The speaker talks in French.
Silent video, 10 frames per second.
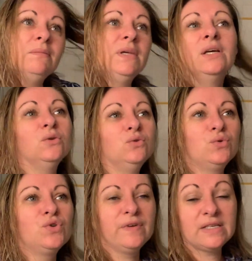mais euh, du
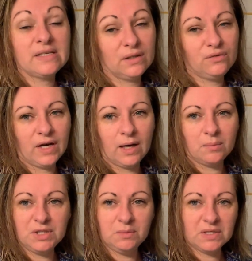coup je vais essayer de faire
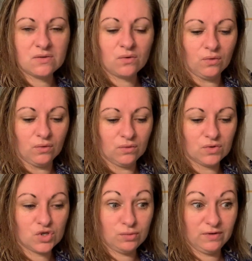rapide parce que
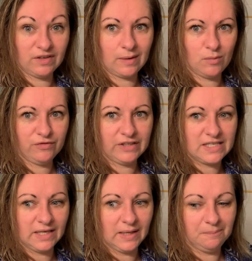je suis vraiment
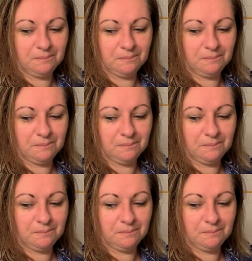fatiguée.